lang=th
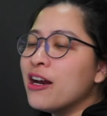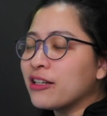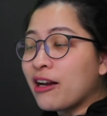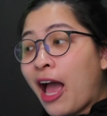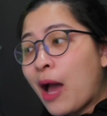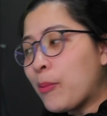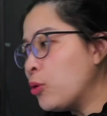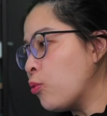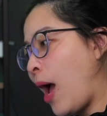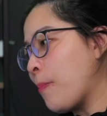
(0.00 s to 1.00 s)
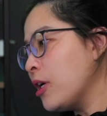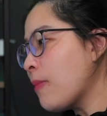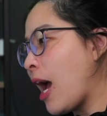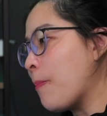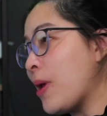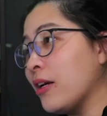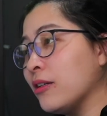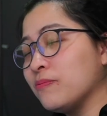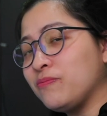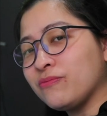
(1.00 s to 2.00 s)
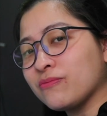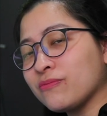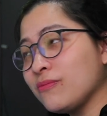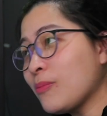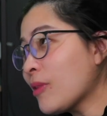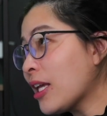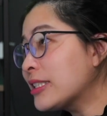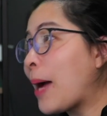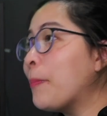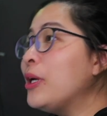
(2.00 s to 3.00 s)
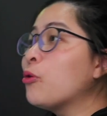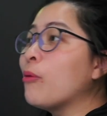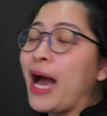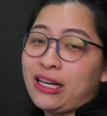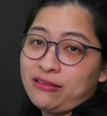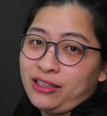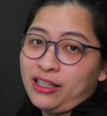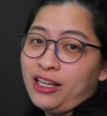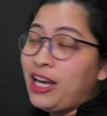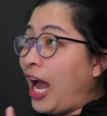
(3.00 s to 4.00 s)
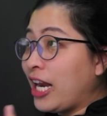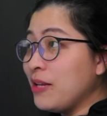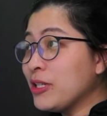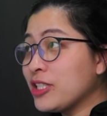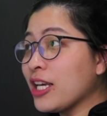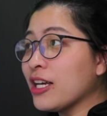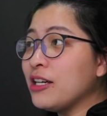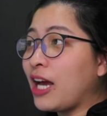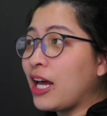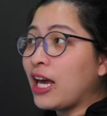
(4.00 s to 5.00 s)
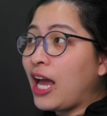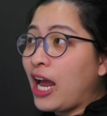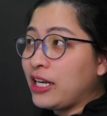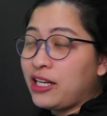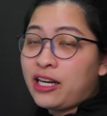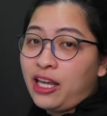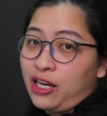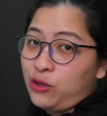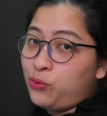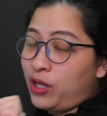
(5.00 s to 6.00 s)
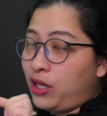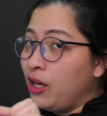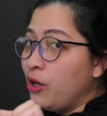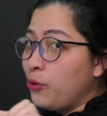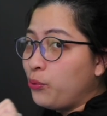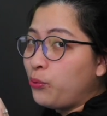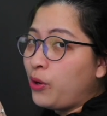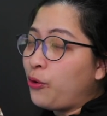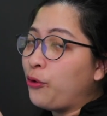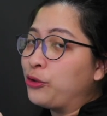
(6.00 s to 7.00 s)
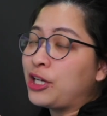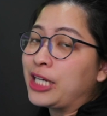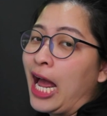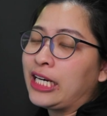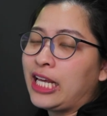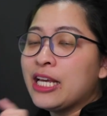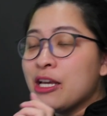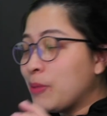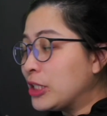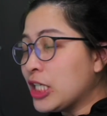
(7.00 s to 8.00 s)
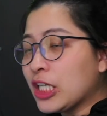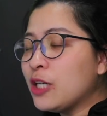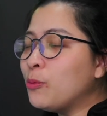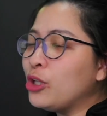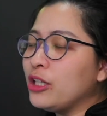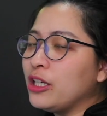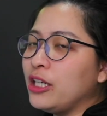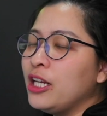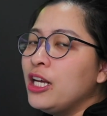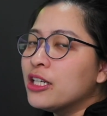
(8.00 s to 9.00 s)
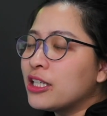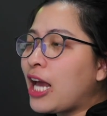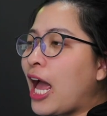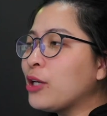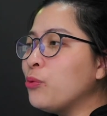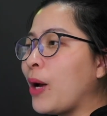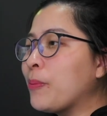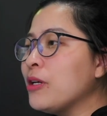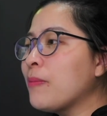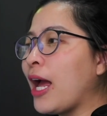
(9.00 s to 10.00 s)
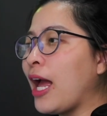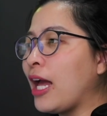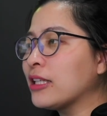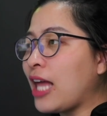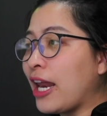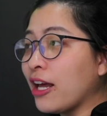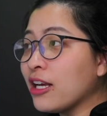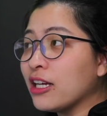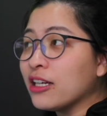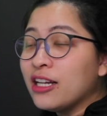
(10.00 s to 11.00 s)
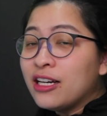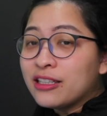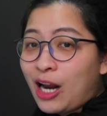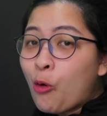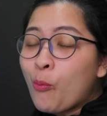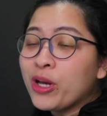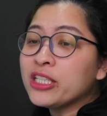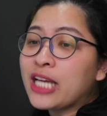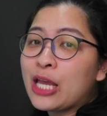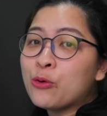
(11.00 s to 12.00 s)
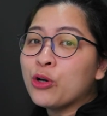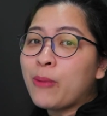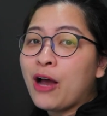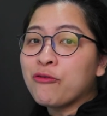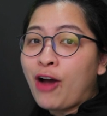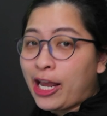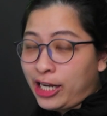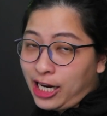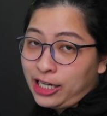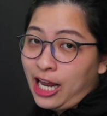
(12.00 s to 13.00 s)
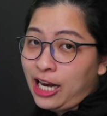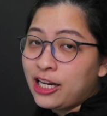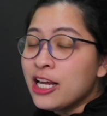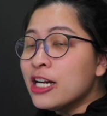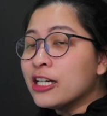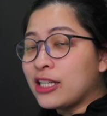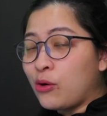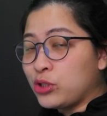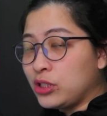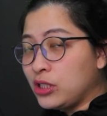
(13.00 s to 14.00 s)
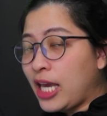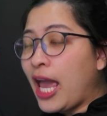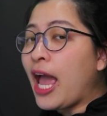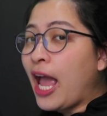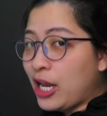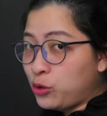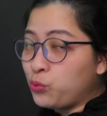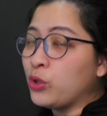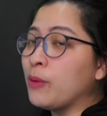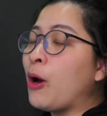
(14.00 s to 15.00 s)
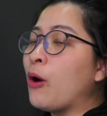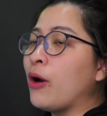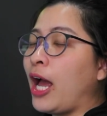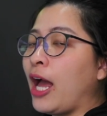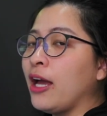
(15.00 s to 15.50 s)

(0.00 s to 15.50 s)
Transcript: ราคา มันถูกอัพขึ้นมาเป็น 30,000 กว่าบาทเลย อันนี้เป็นซิงเกิลนะคะ ราคาที่ท่านเห็นอยู่ในหัวของตารางเนี่ย เป็นซิงเกิลหมดเลย ราคาถูกอัพขึ้นมา แต่ถ้าเกิดเราไม่ได้ใช้คุณภาพไฟล์ขนาดนั้น เราซื้อแค่ Air 2ก็พอค่ะ